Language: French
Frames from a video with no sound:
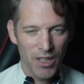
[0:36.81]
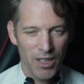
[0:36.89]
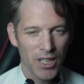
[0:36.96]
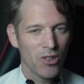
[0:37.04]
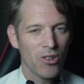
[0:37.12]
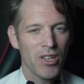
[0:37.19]

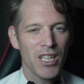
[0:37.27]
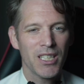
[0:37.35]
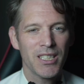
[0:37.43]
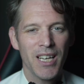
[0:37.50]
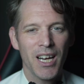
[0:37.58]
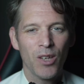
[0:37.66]
Il
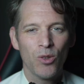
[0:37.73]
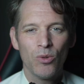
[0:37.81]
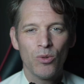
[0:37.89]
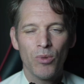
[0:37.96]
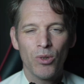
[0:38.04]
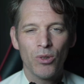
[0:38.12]
connaissait un
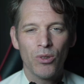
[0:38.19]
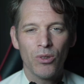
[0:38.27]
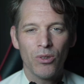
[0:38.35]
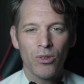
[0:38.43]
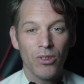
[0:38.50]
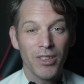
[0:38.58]
nombre
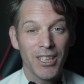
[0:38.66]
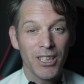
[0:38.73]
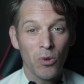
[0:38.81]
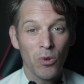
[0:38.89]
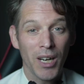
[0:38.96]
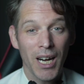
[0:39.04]

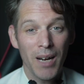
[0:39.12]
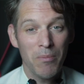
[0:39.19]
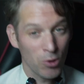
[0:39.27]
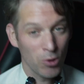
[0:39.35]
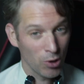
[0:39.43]
d'idéogrammes,